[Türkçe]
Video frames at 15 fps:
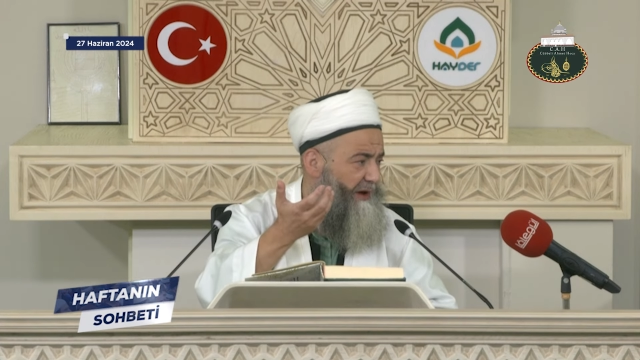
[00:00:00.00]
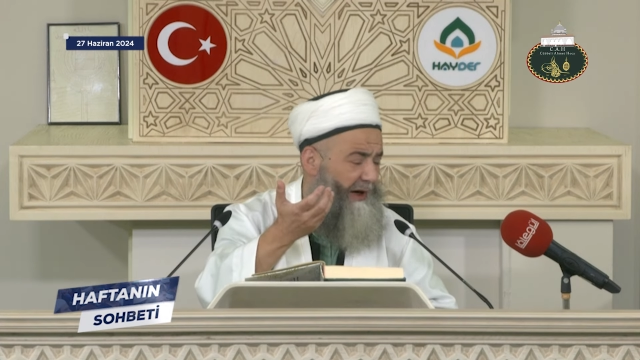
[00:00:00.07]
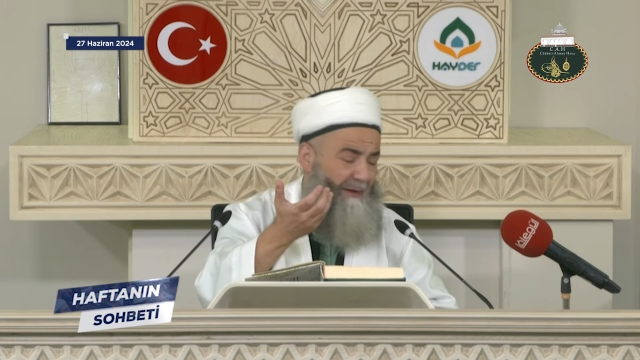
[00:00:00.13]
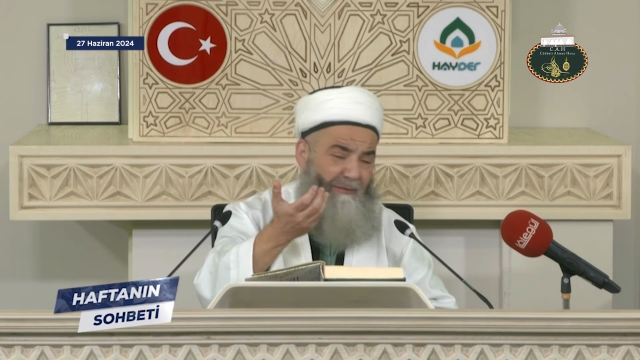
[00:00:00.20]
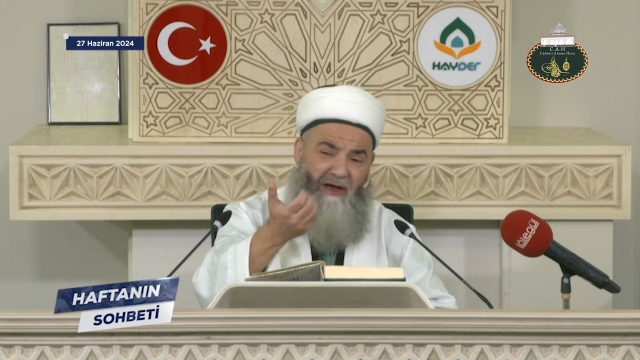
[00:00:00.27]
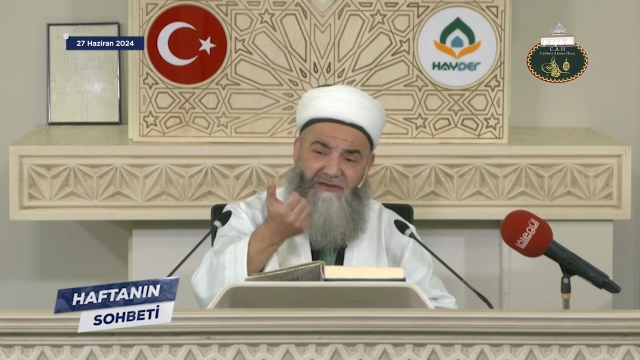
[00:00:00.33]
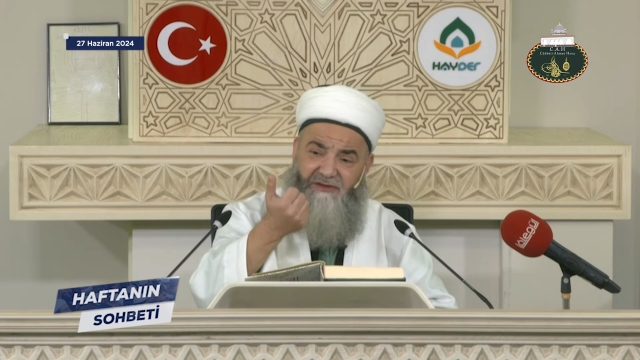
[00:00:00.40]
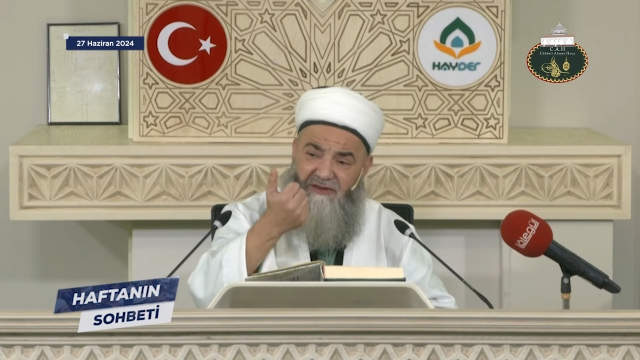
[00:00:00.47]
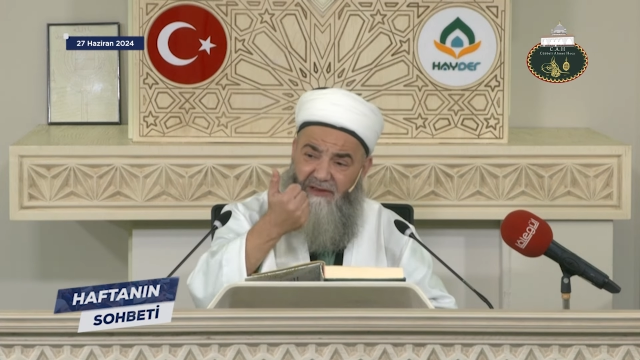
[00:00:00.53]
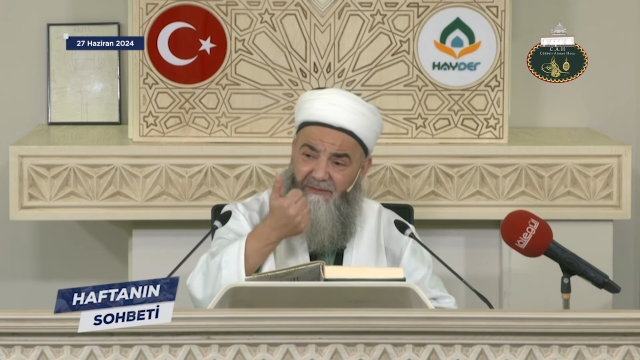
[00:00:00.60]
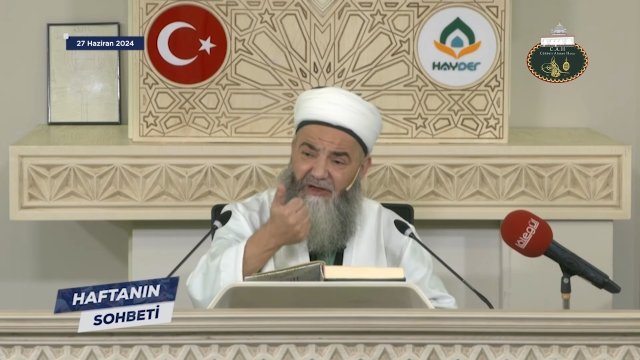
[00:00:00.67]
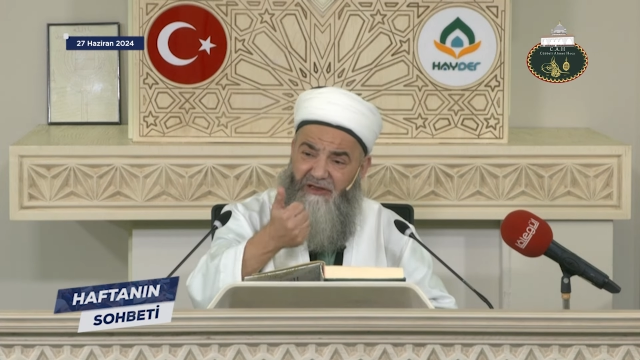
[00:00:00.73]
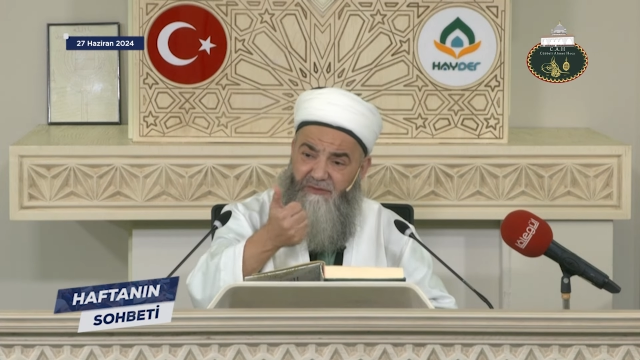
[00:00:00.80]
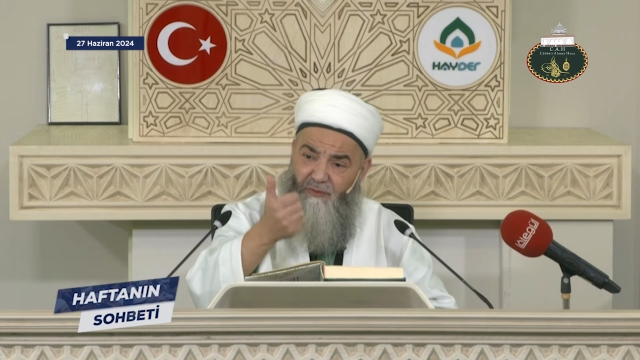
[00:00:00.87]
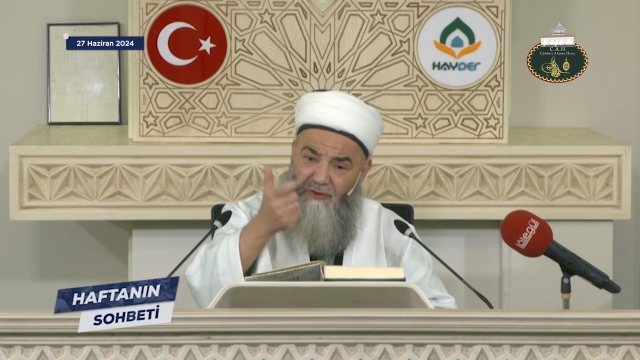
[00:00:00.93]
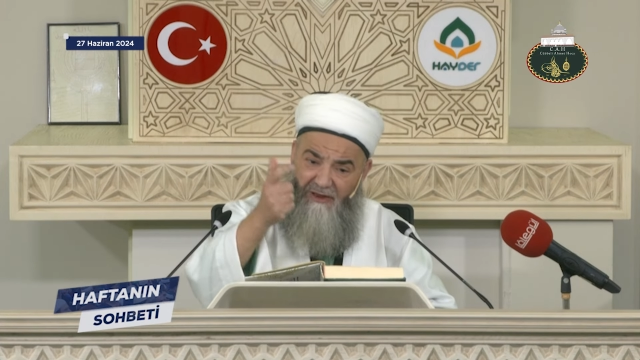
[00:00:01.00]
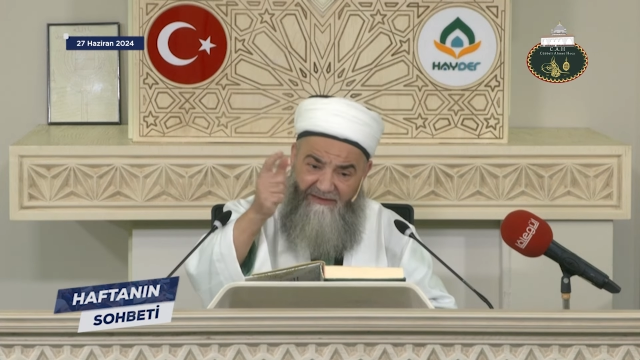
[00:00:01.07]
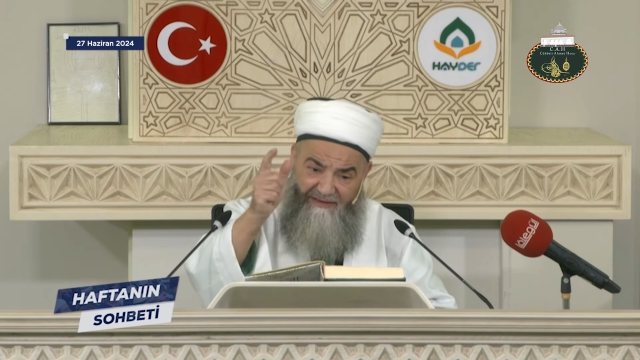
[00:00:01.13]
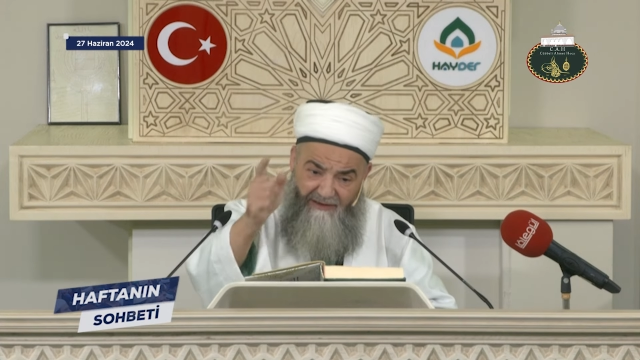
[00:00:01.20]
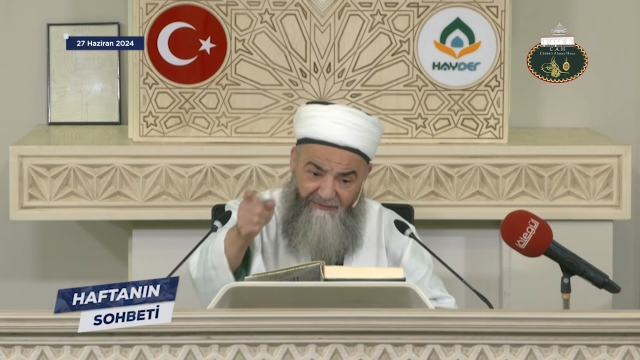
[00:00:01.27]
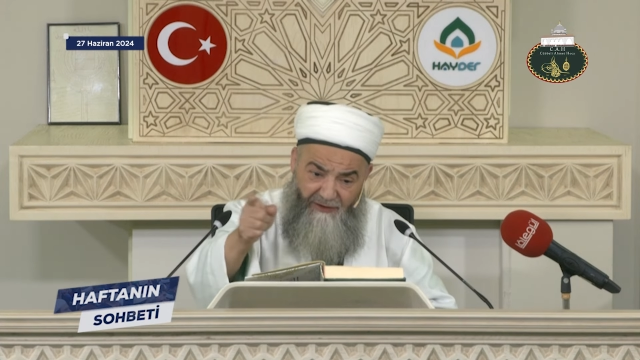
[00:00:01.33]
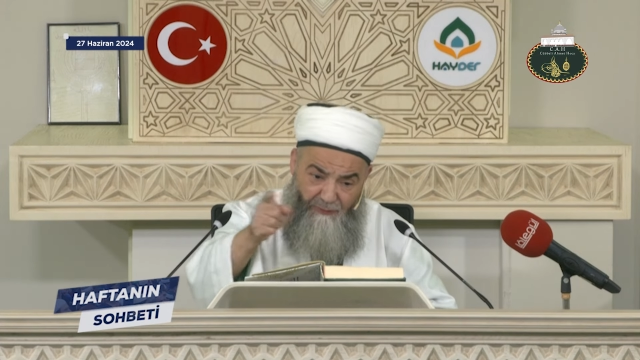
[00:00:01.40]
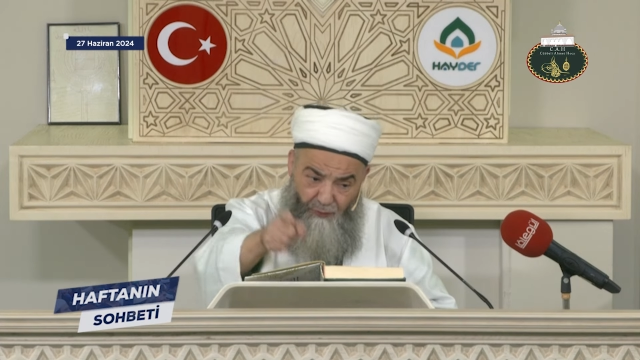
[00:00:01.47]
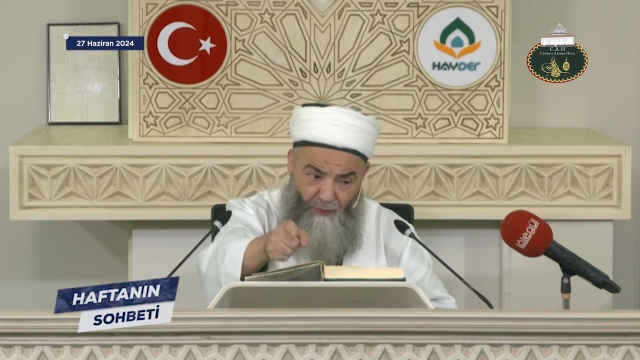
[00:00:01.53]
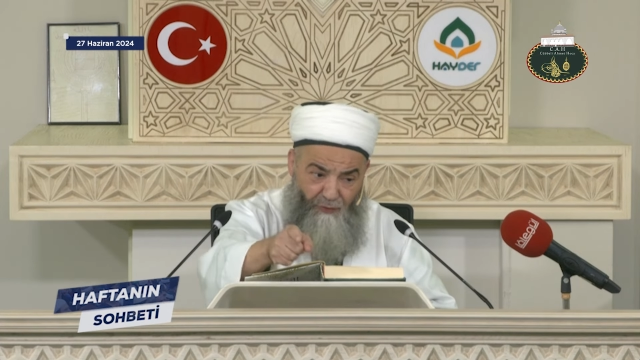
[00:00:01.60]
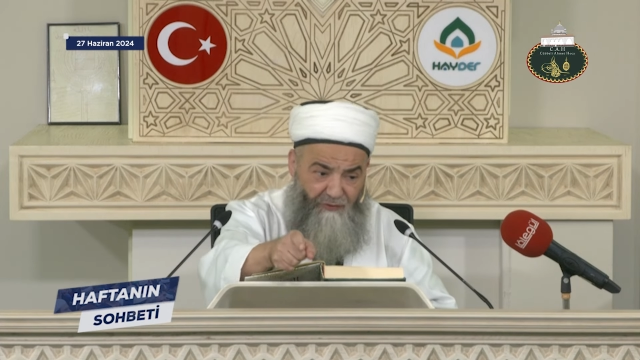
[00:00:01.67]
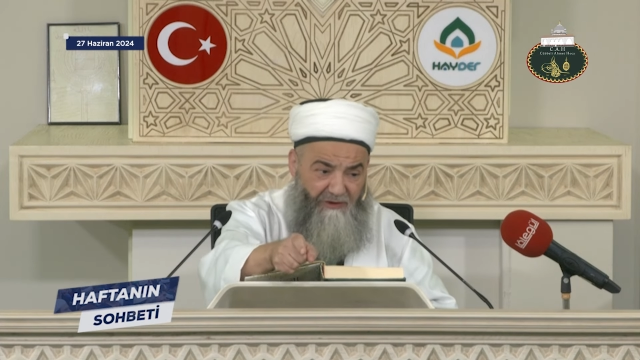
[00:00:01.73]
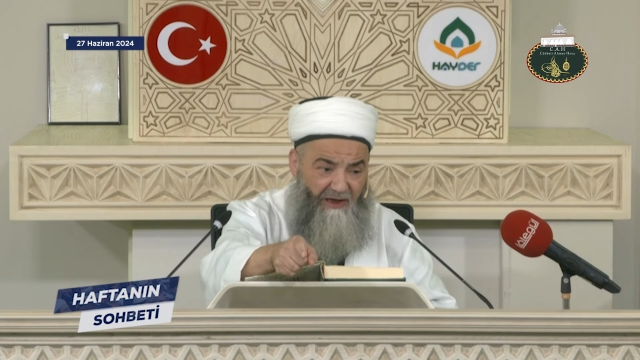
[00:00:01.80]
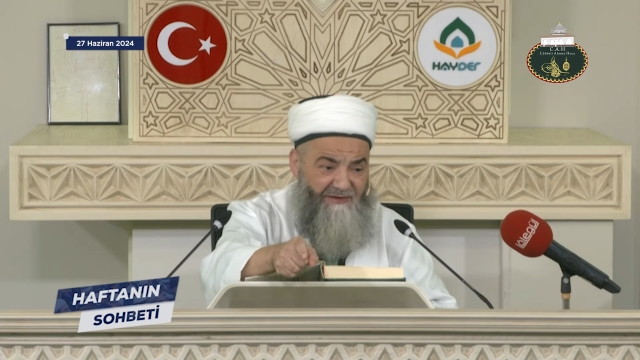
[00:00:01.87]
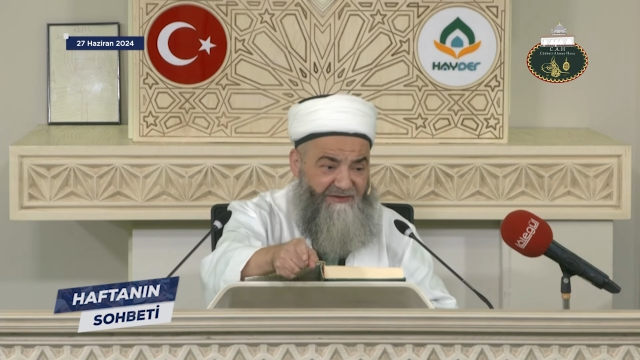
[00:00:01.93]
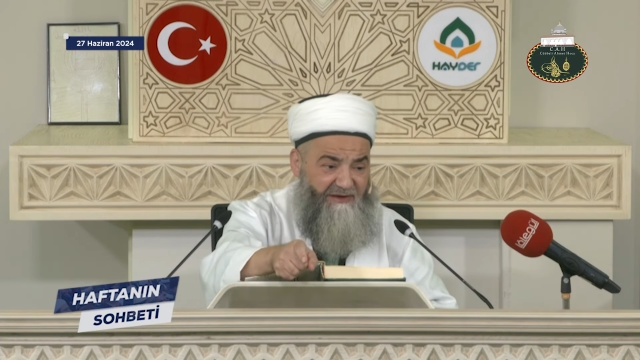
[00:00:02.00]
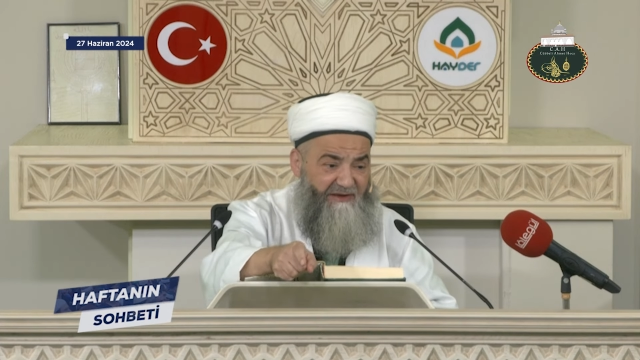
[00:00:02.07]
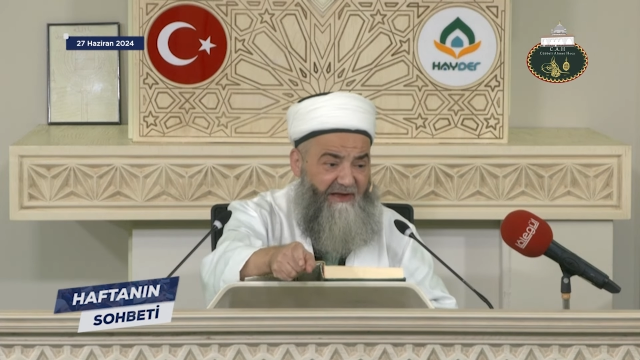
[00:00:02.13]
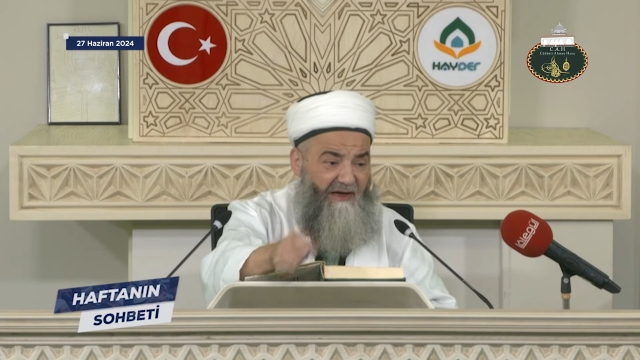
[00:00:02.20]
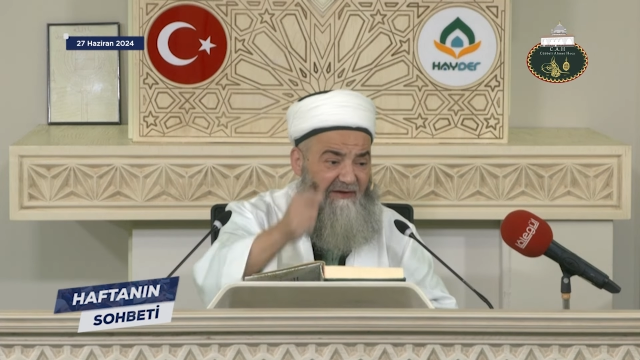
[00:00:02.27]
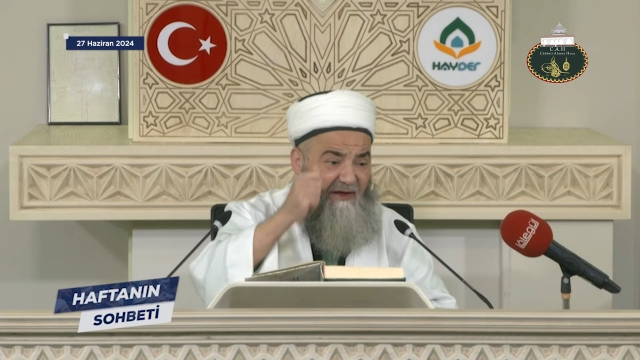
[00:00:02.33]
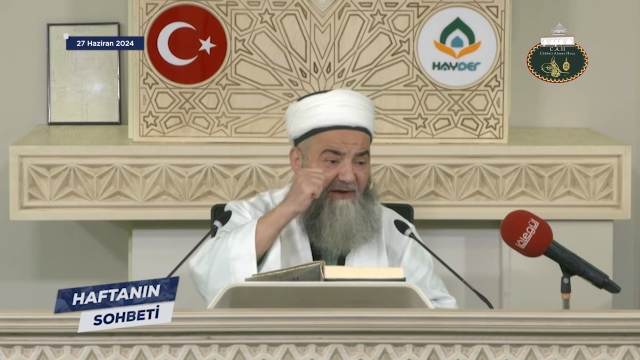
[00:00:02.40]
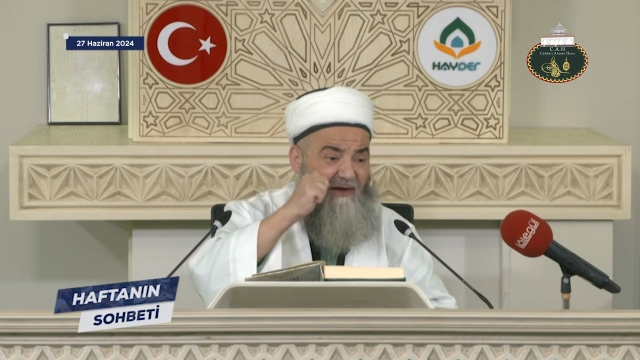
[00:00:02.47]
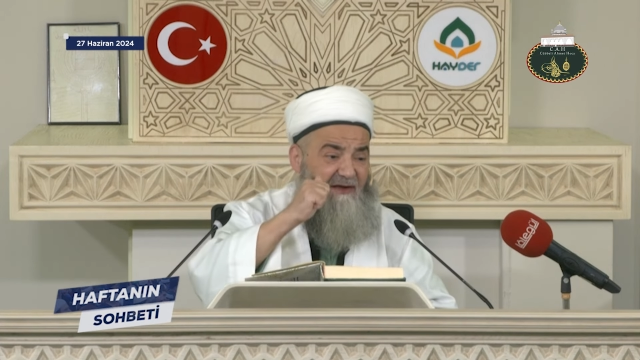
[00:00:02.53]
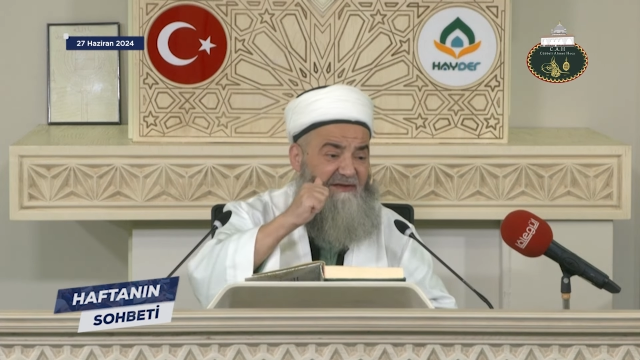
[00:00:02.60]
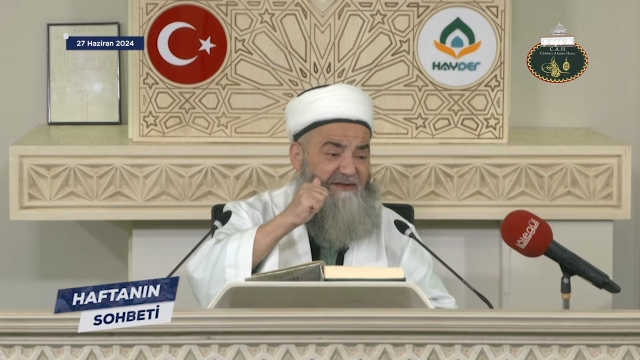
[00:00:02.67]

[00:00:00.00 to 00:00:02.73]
Ama aslında mecburen devlet onu tahsildarla